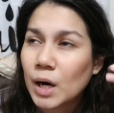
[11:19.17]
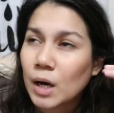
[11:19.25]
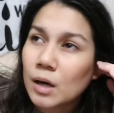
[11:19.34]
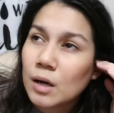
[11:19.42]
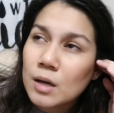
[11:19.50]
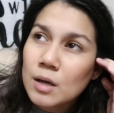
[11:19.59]

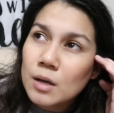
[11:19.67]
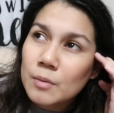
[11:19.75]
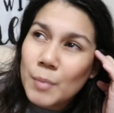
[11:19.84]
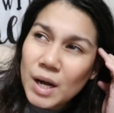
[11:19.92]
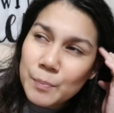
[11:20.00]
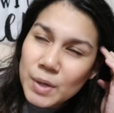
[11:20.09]
Parang,
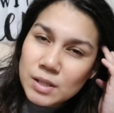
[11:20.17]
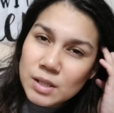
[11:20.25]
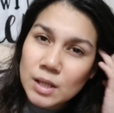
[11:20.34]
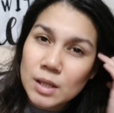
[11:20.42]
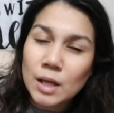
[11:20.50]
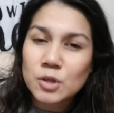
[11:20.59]
baka pag
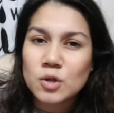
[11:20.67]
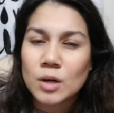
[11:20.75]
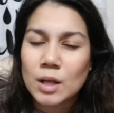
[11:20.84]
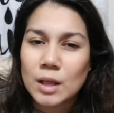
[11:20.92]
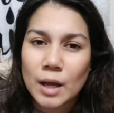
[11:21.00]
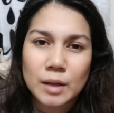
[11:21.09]
sa
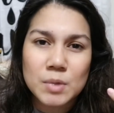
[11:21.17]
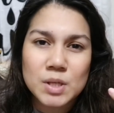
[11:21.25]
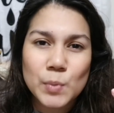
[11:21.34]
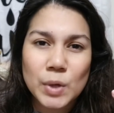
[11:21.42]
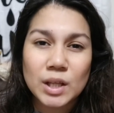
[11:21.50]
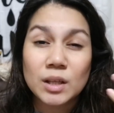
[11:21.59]
natural light,
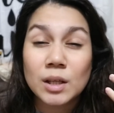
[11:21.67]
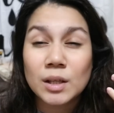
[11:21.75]
mas maganda.